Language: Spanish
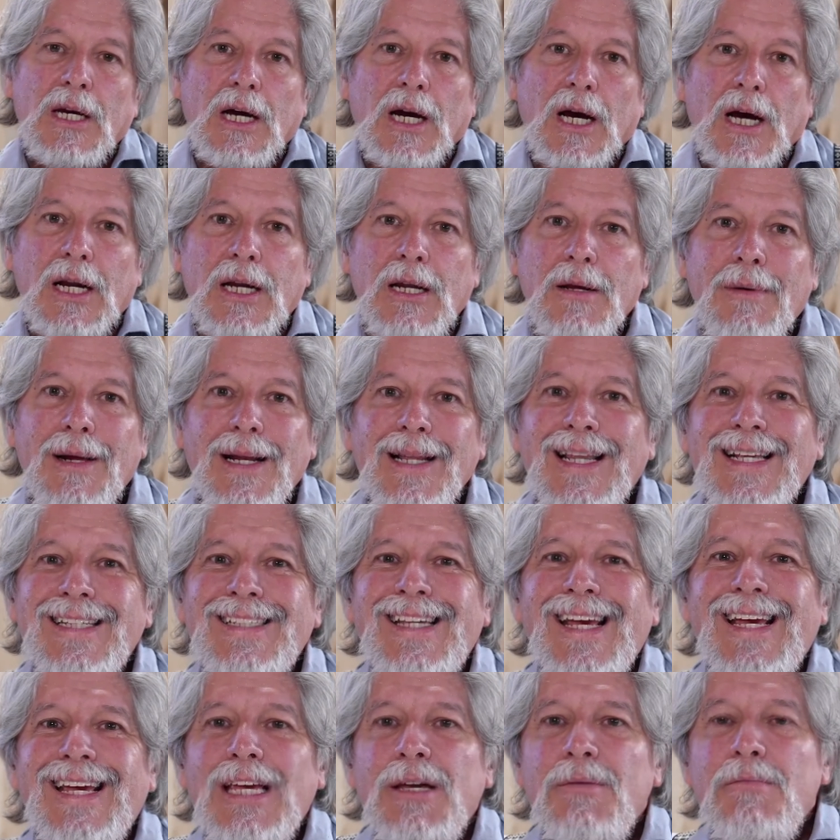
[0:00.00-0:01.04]
a nivel de
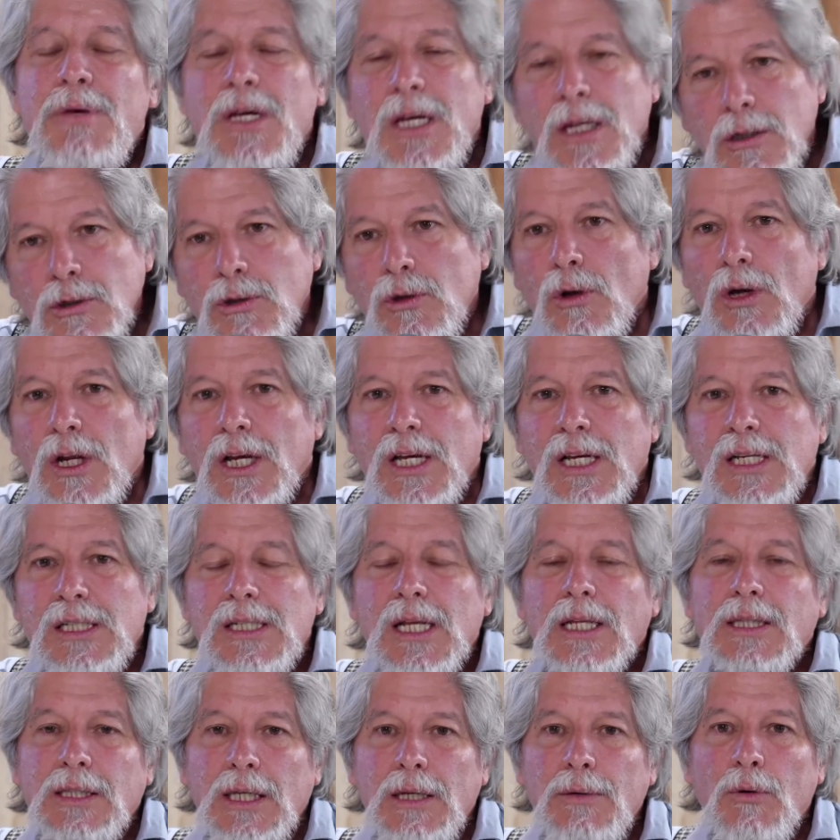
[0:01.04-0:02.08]
seguimiento
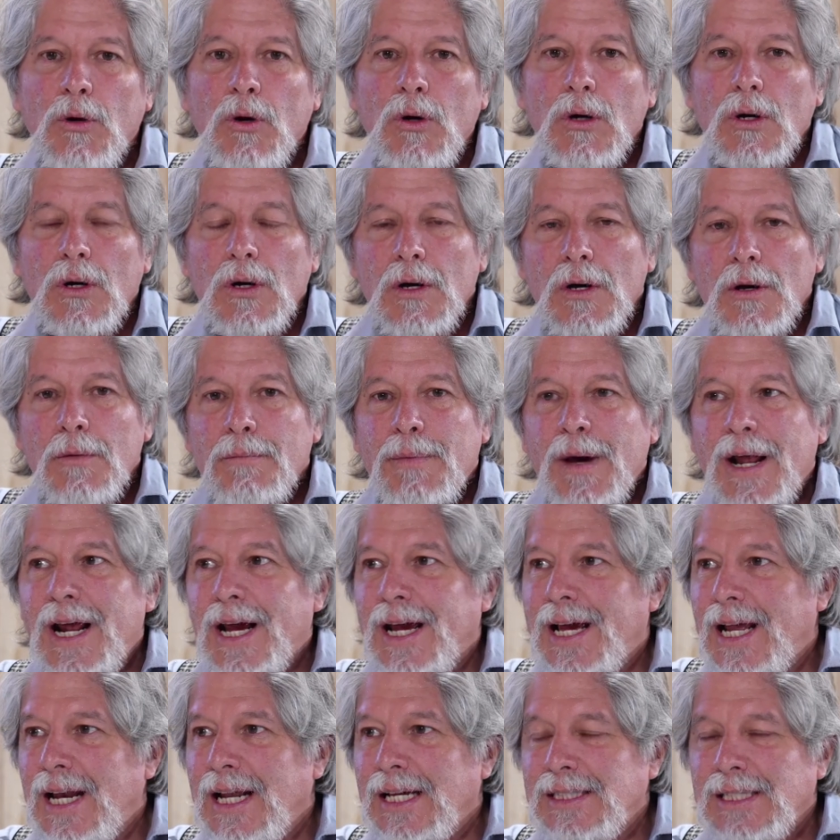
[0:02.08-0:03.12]
legislativo
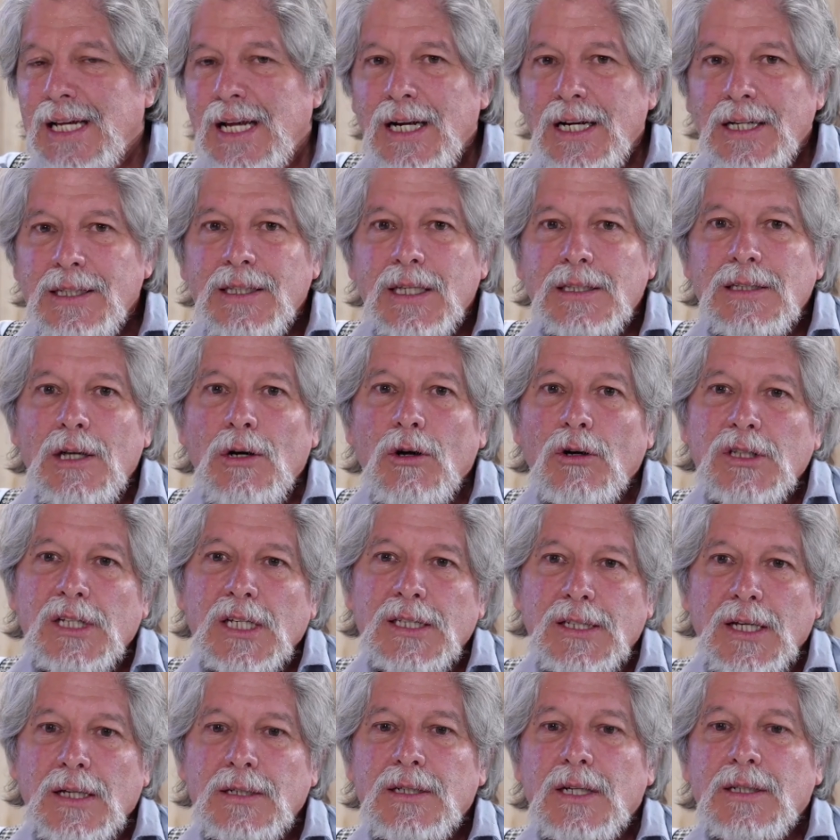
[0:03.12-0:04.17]
para que las alertas de lo que se
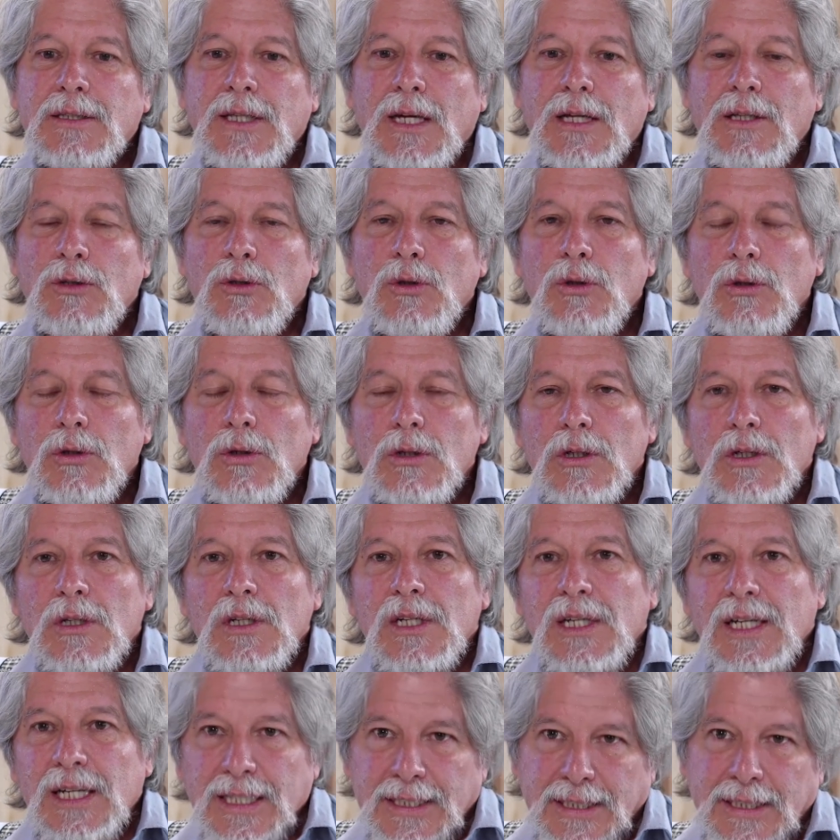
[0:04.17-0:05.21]
está tratando
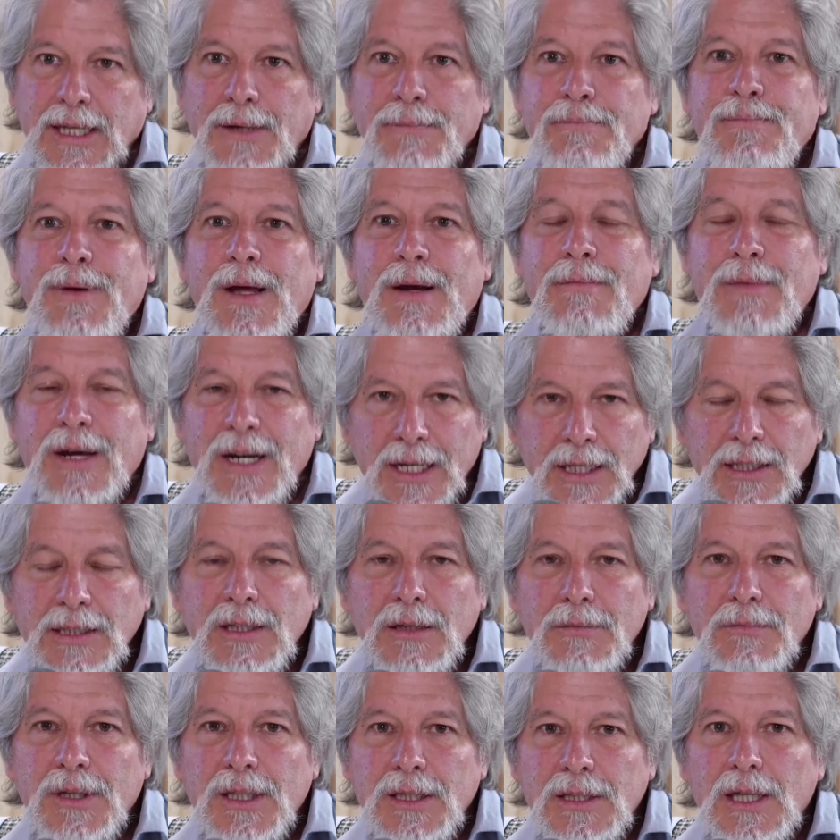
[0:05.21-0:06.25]
estén
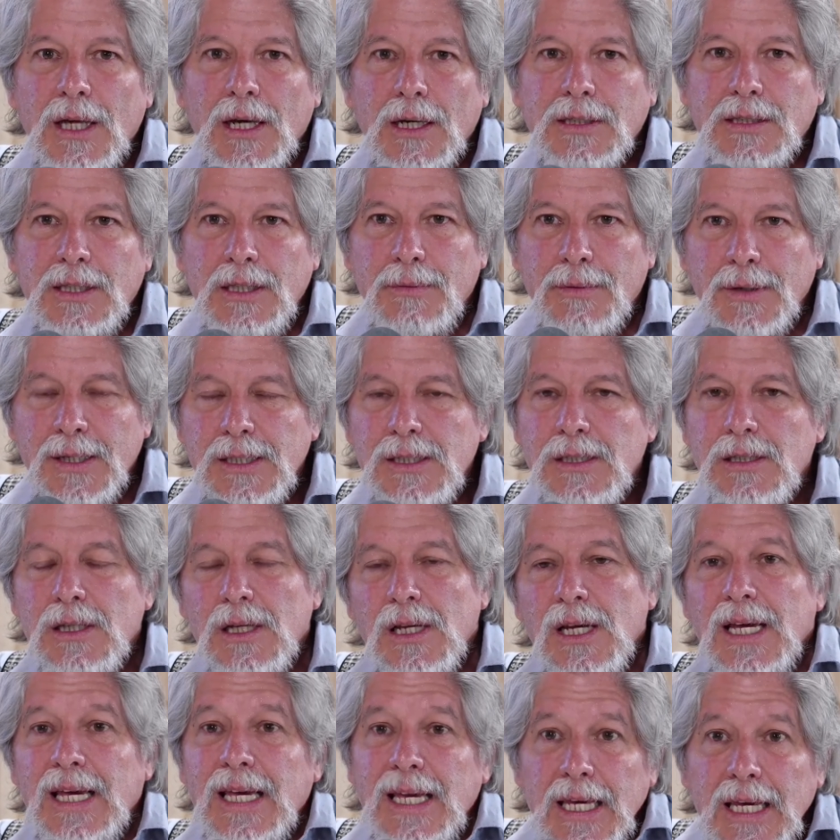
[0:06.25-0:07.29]
permanentemente activas
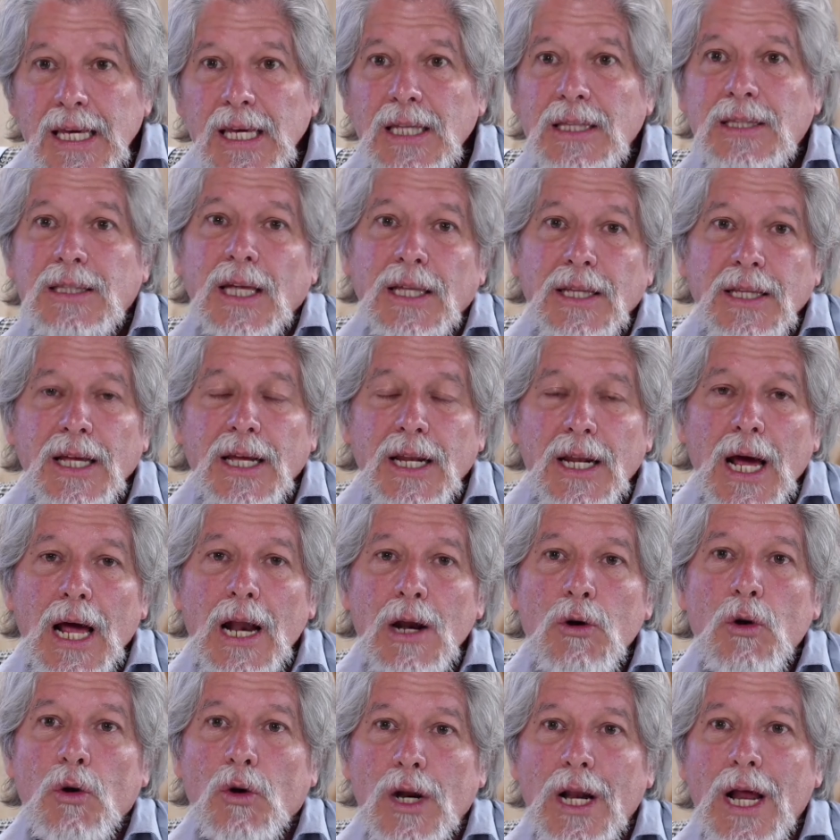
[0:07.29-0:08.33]
y tener
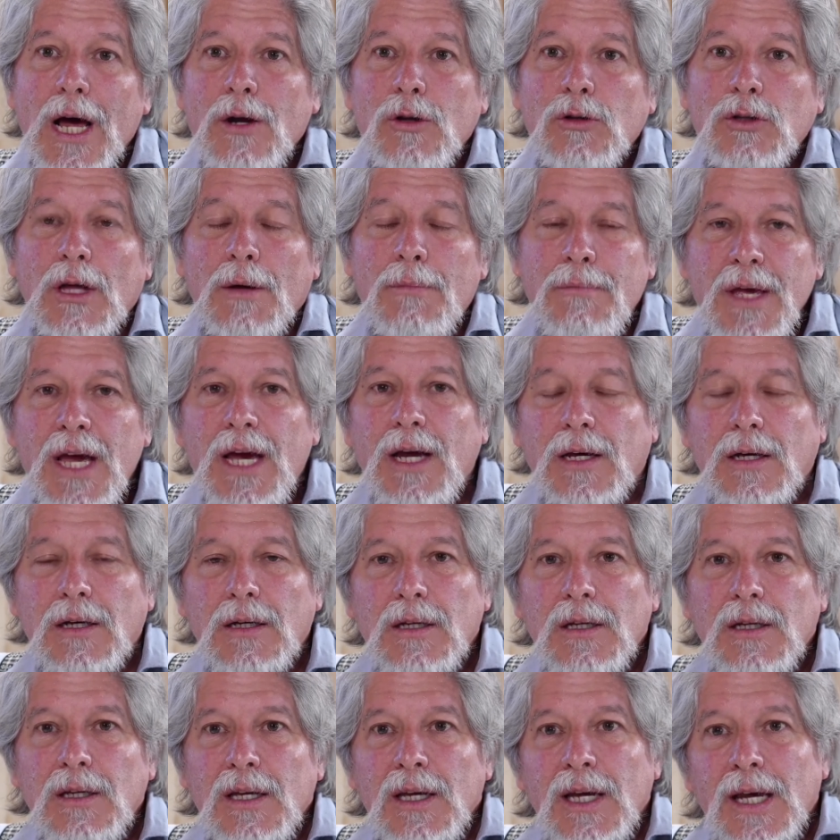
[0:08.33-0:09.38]
algo claro también.
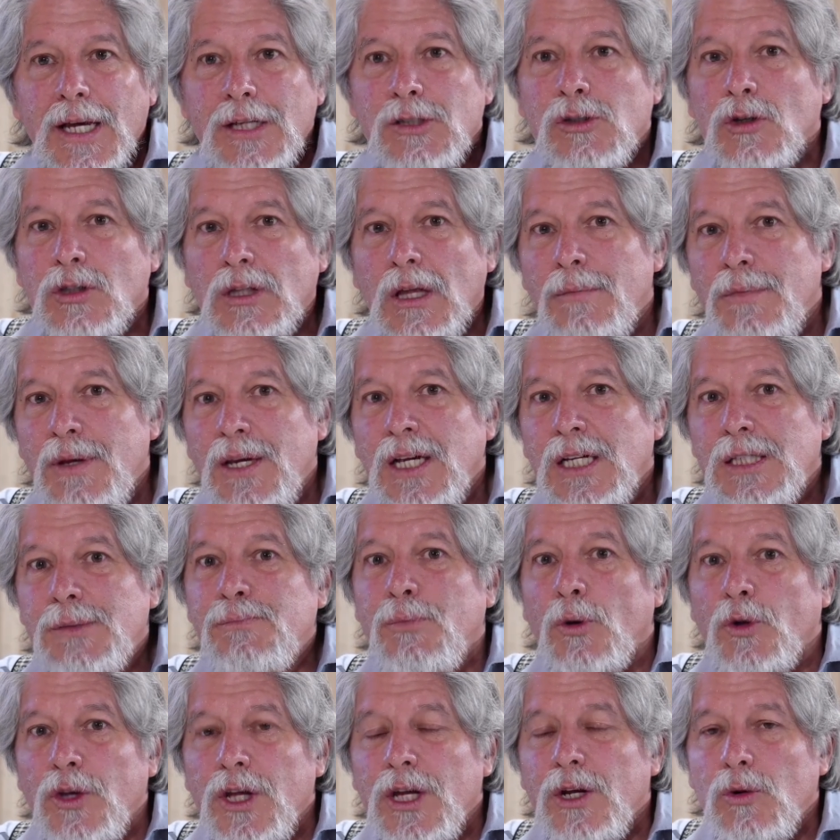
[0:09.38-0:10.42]
Eso también es
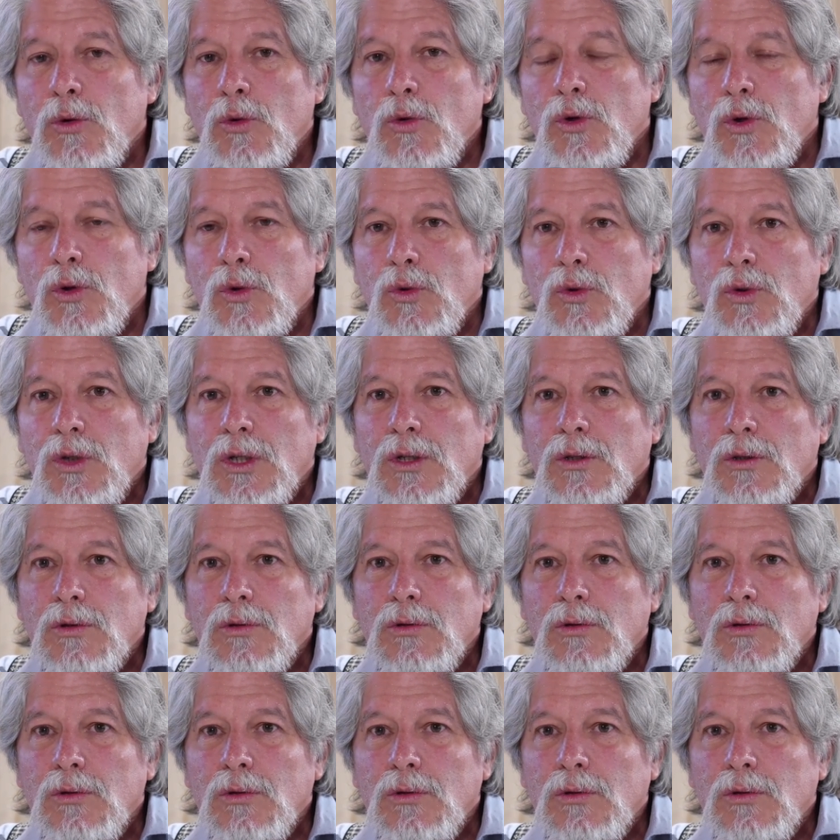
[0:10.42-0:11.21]
poner una